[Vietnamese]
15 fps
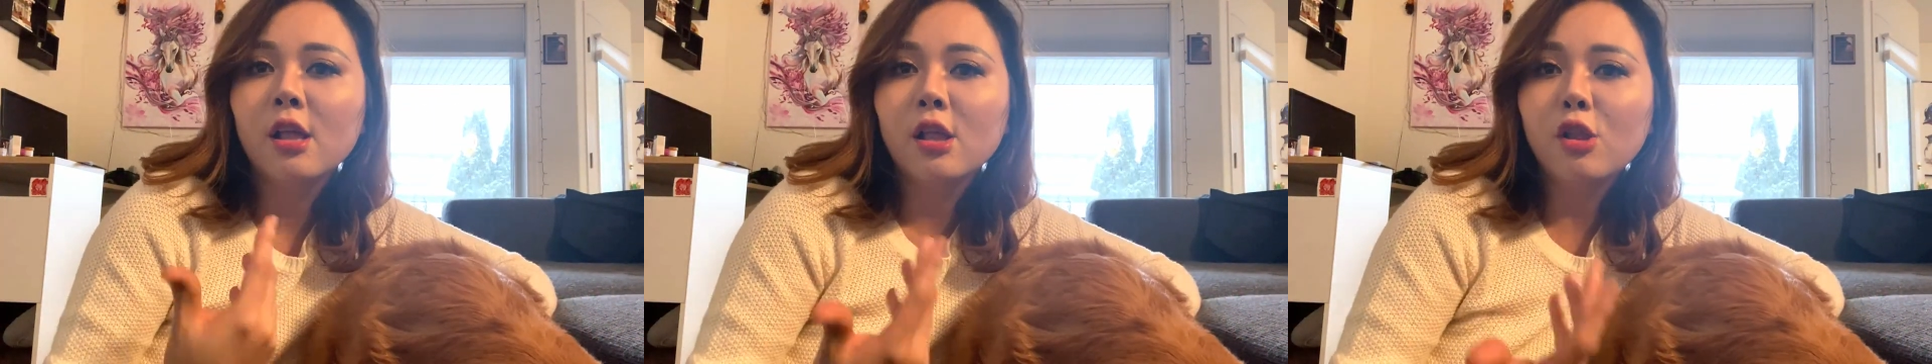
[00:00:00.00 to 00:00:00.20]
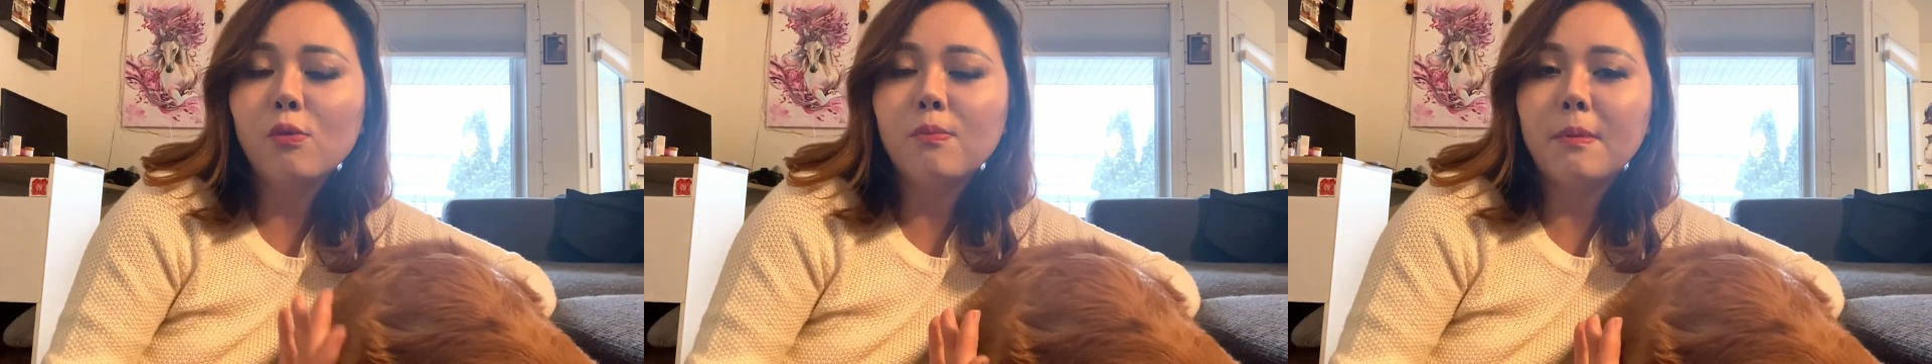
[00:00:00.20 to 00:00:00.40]

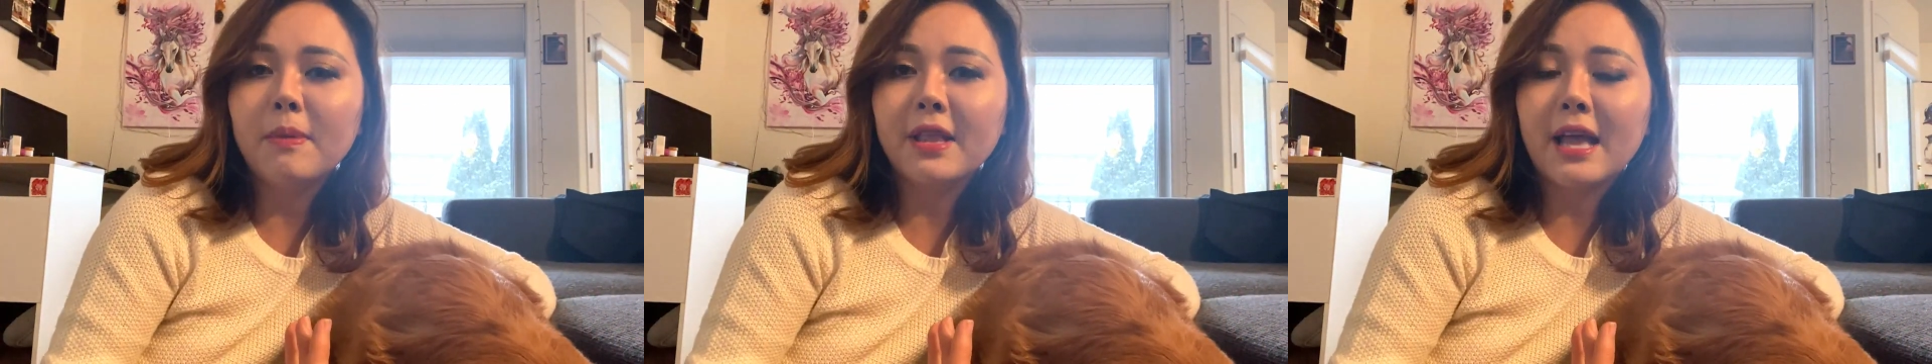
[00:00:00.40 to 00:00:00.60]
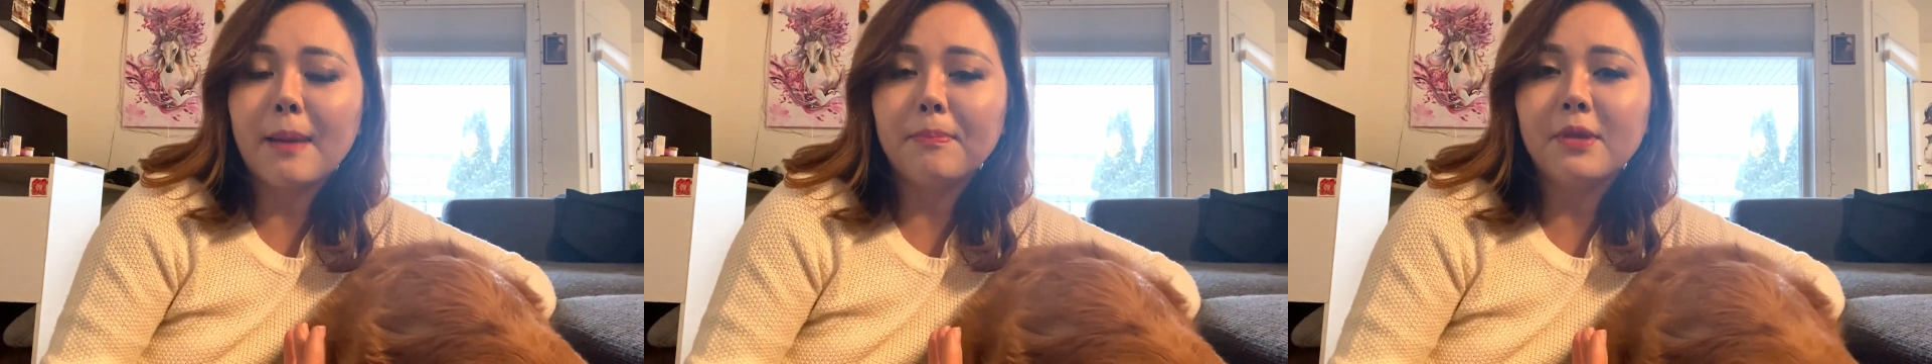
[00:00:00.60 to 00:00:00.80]
lúc mà
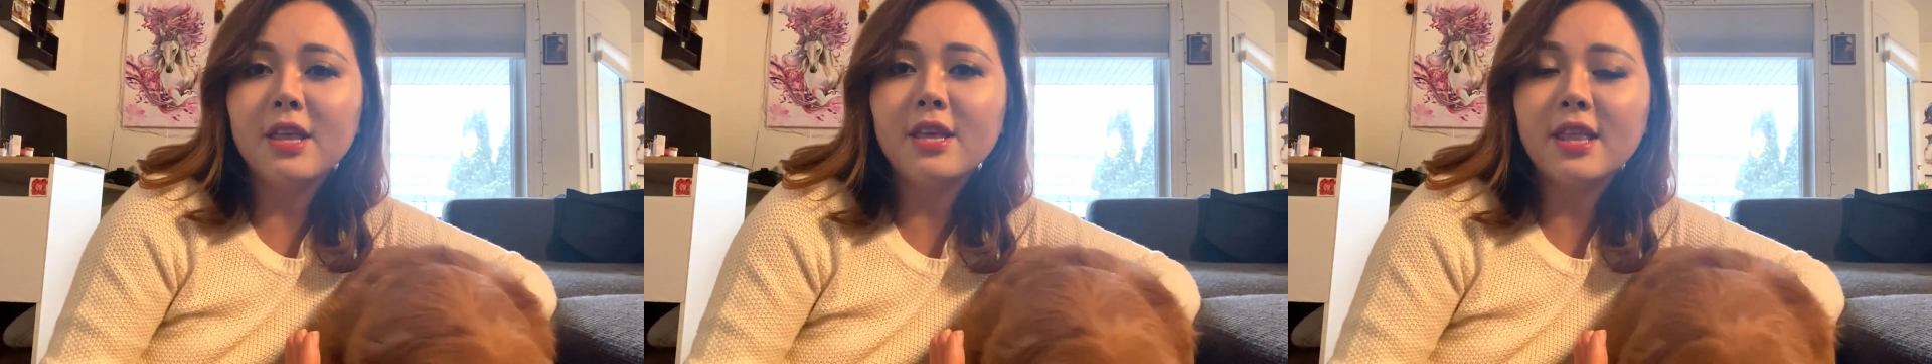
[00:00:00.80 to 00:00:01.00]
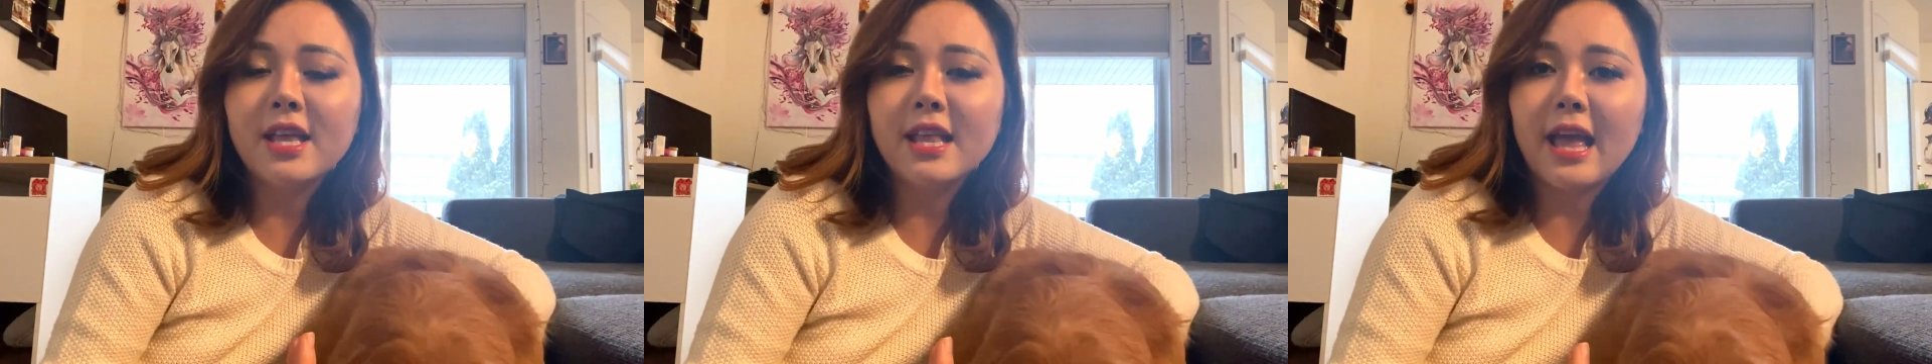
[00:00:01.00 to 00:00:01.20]
mình gặp nó
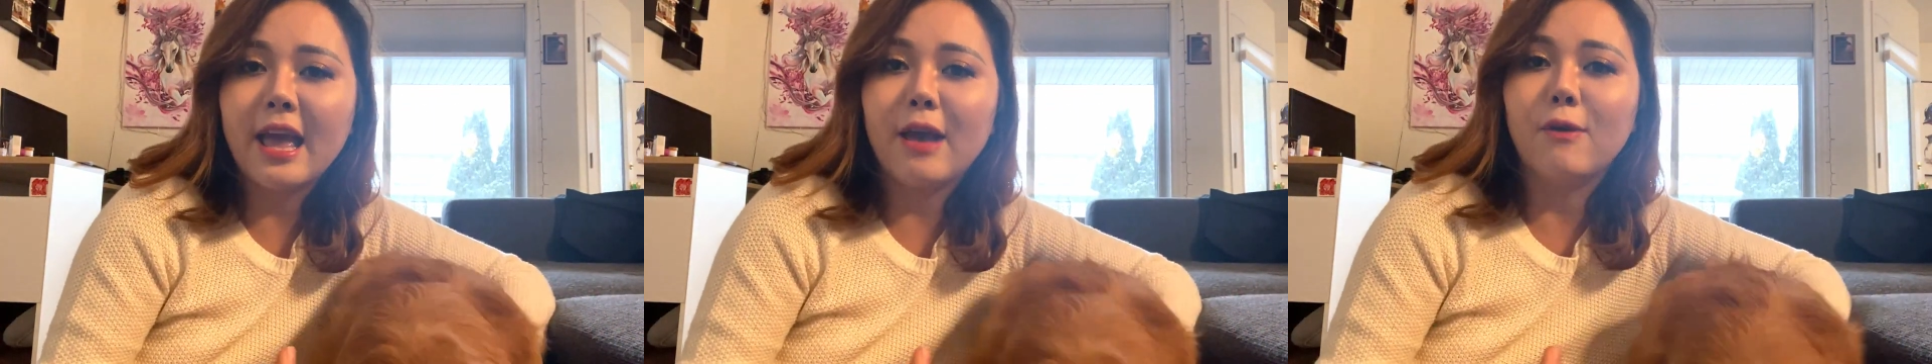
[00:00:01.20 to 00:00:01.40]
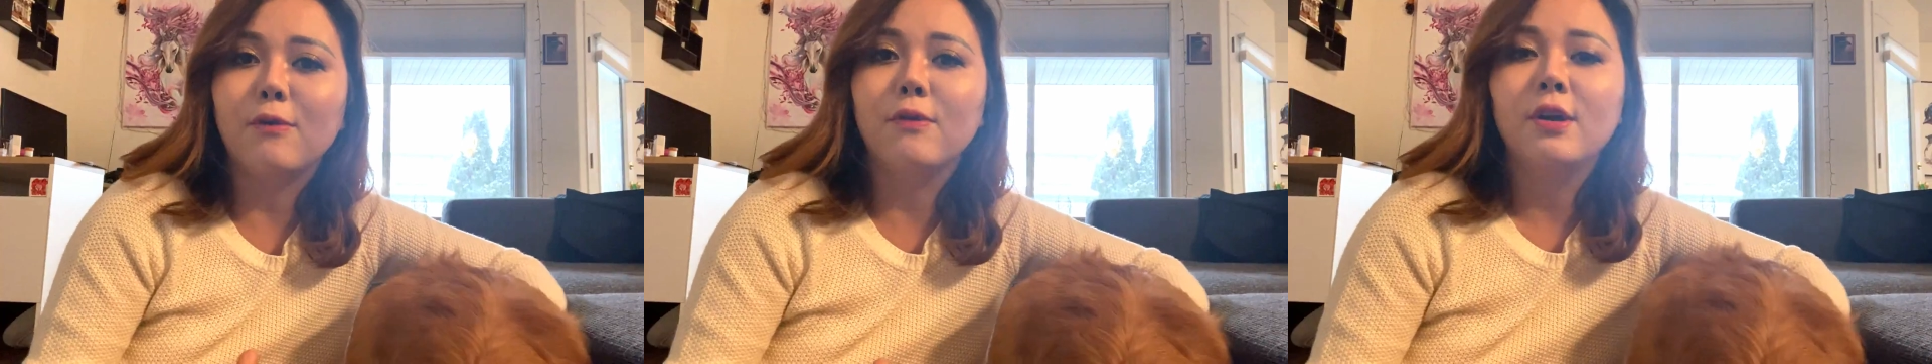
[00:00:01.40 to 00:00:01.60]
như thế
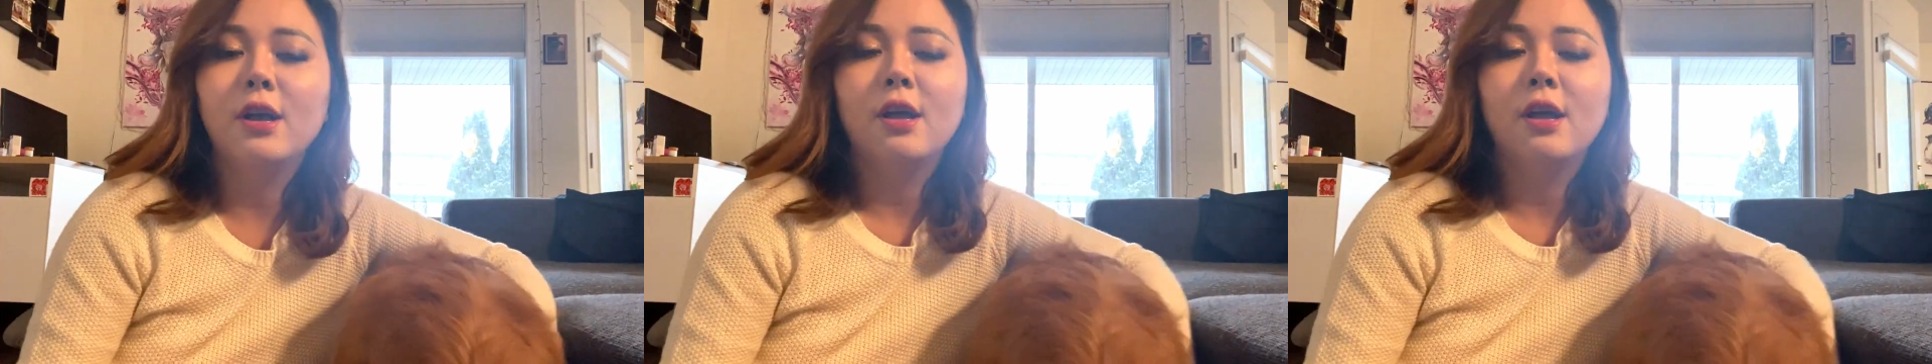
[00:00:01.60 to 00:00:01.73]
nào.